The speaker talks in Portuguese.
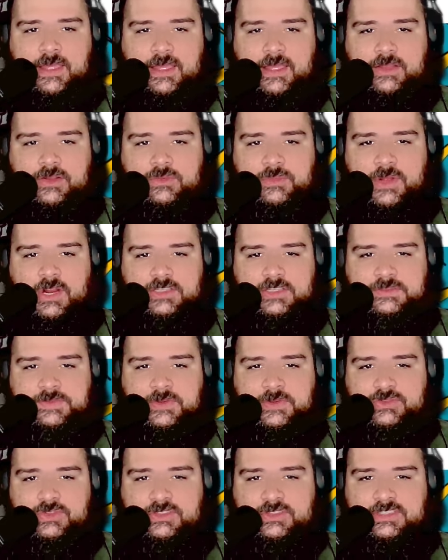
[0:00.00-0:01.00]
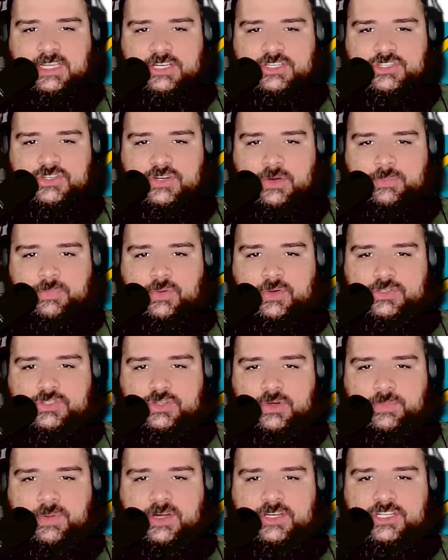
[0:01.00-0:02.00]
É, numerosas pessoas reagiram ao
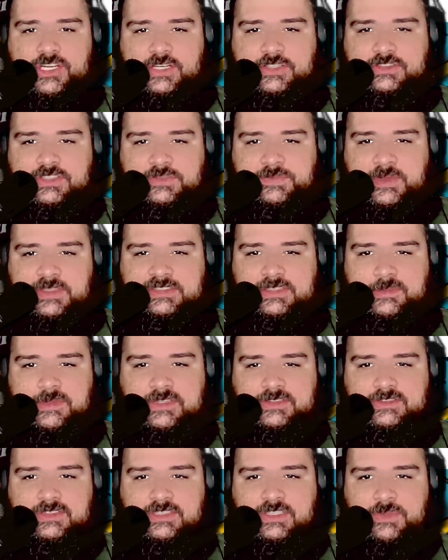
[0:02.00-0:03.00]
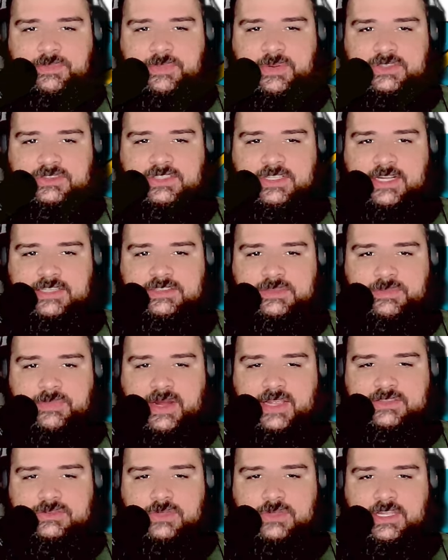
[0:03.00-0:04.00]
post compartilhando seus pensamentos de que o personagem se
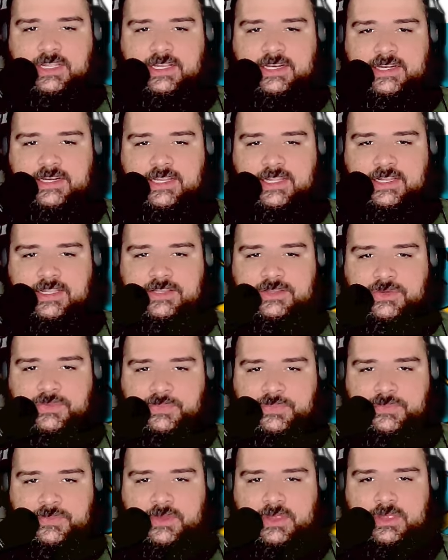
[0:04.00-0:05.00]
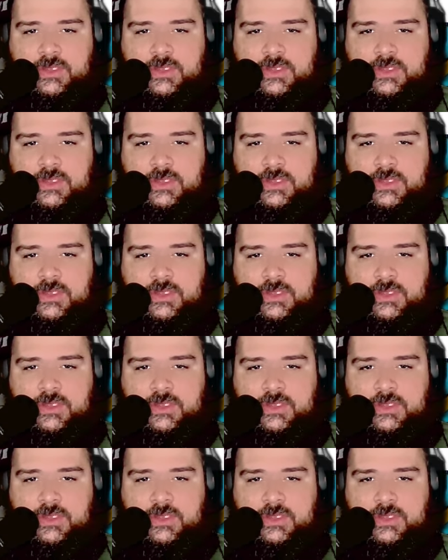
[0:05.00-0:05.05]
parece com a Hillary Clinton.